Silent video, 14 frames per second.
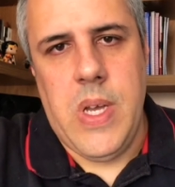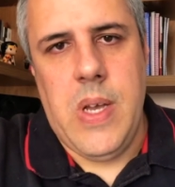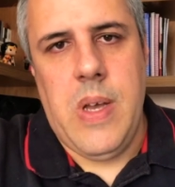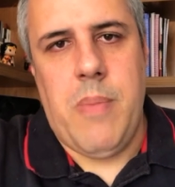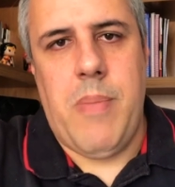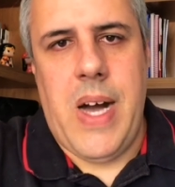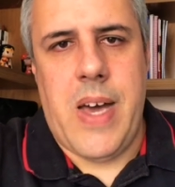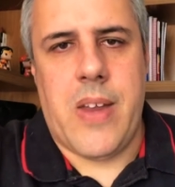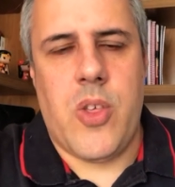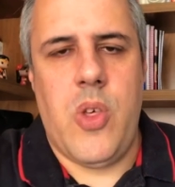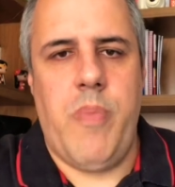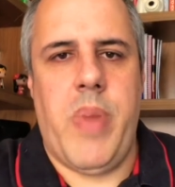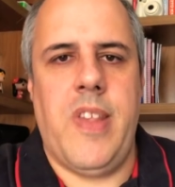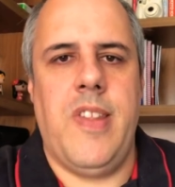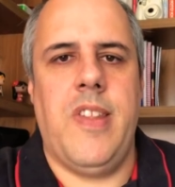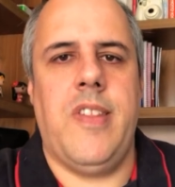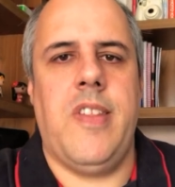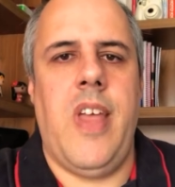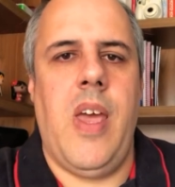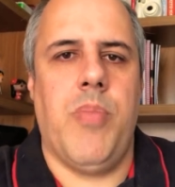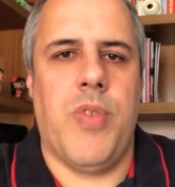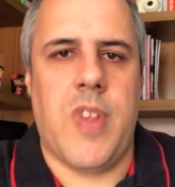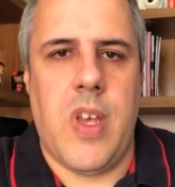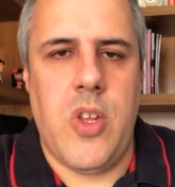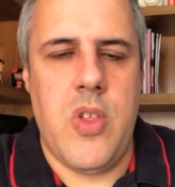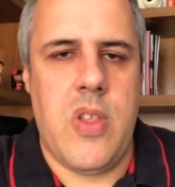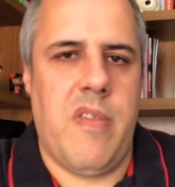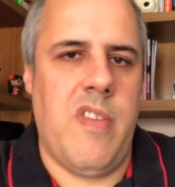Marte para esses tempos que a
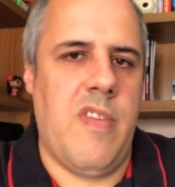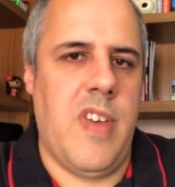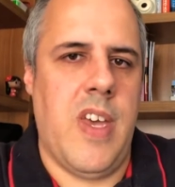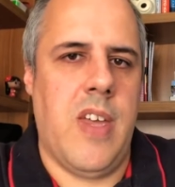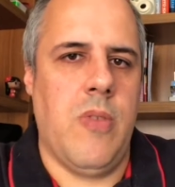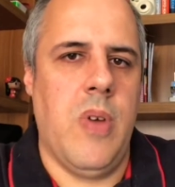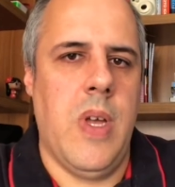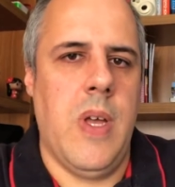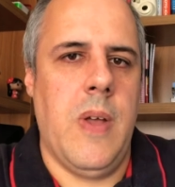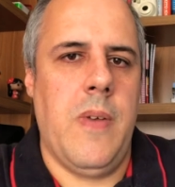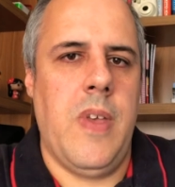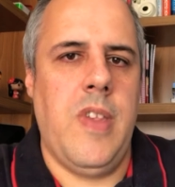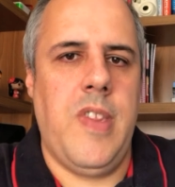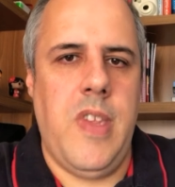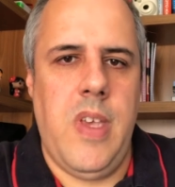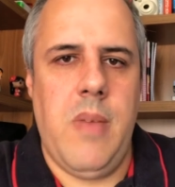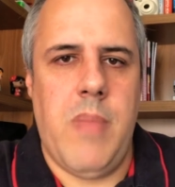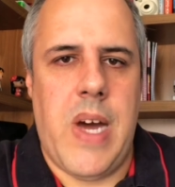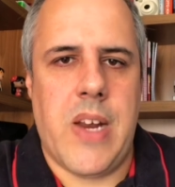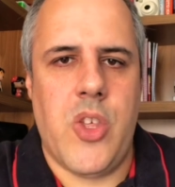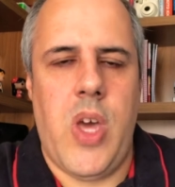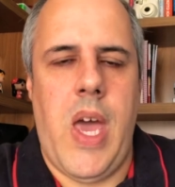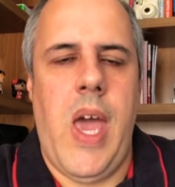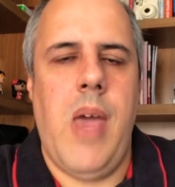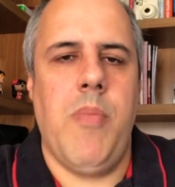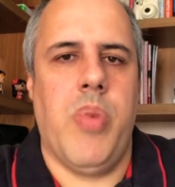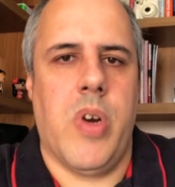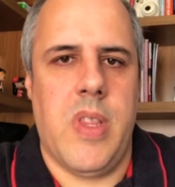gente está vivendo, e sim, marketing é
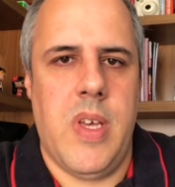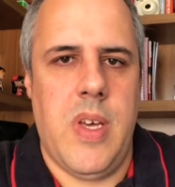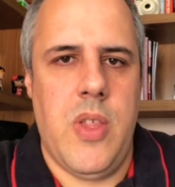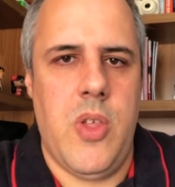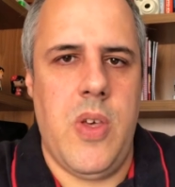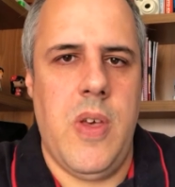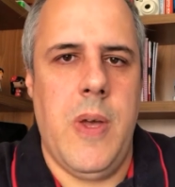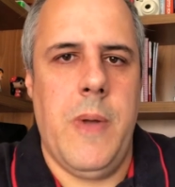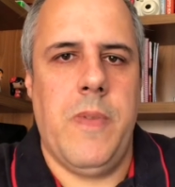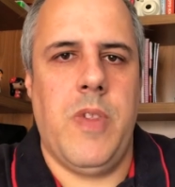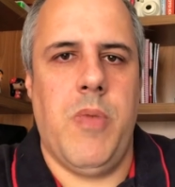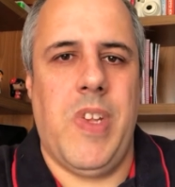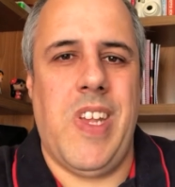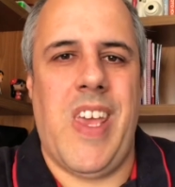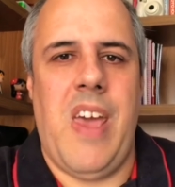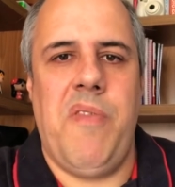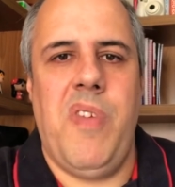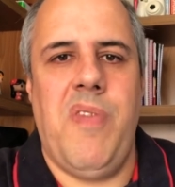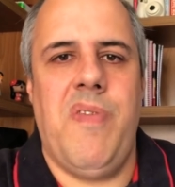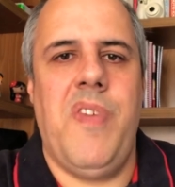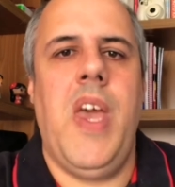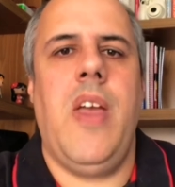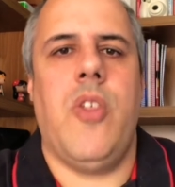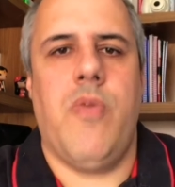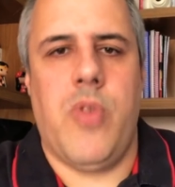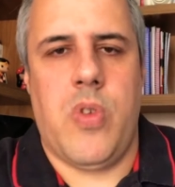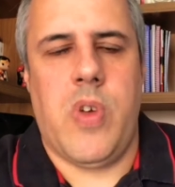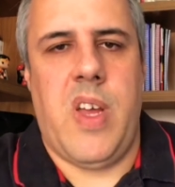importante. Se você quer viver de
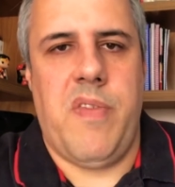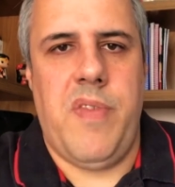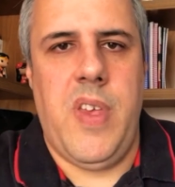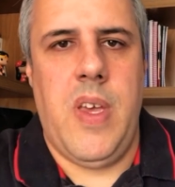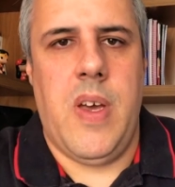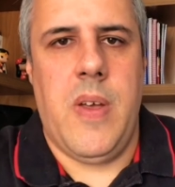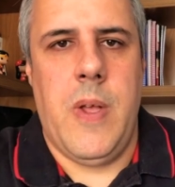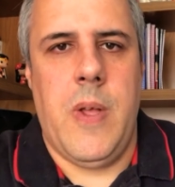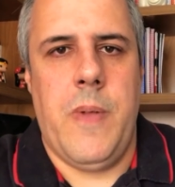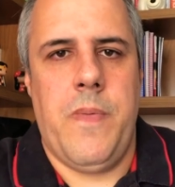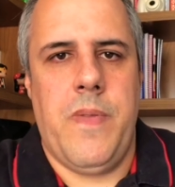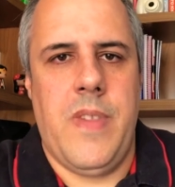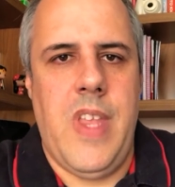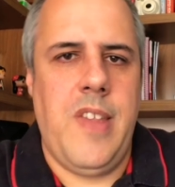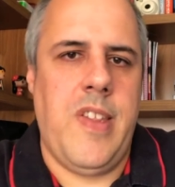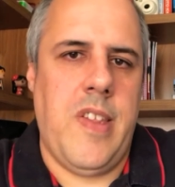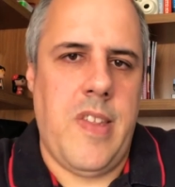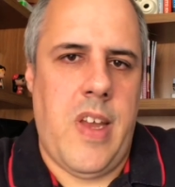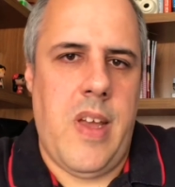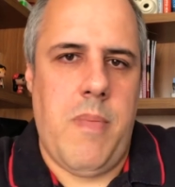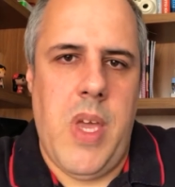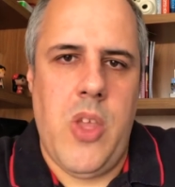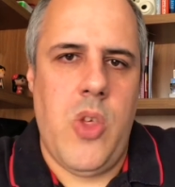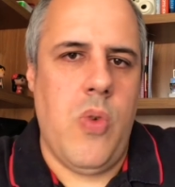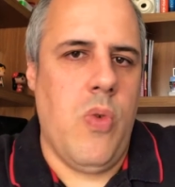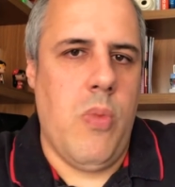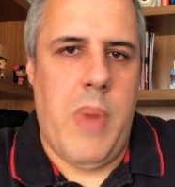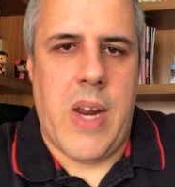fotografia, necessariamente
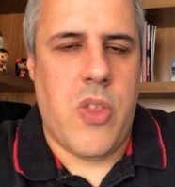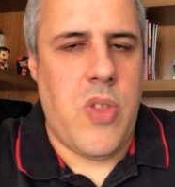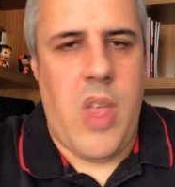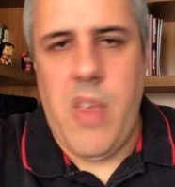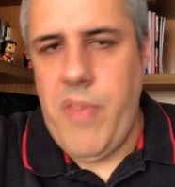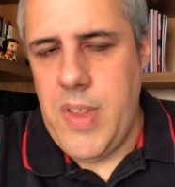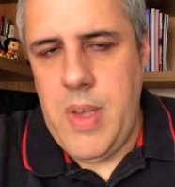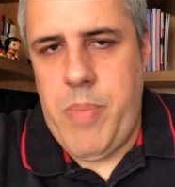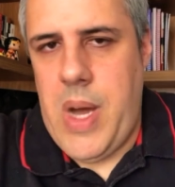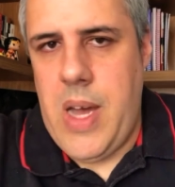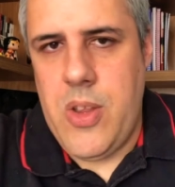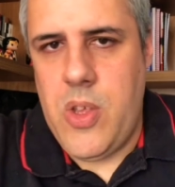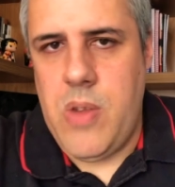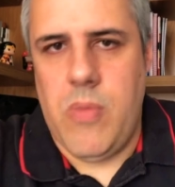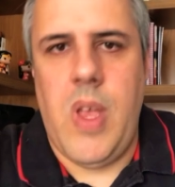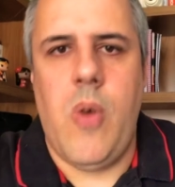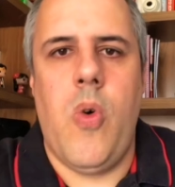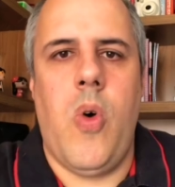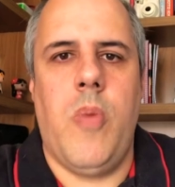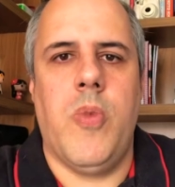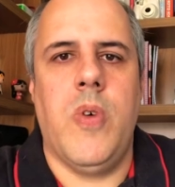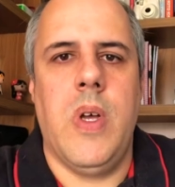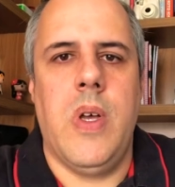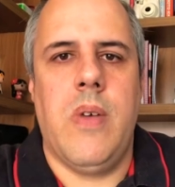o marketing tem que fazer parte, não tem como.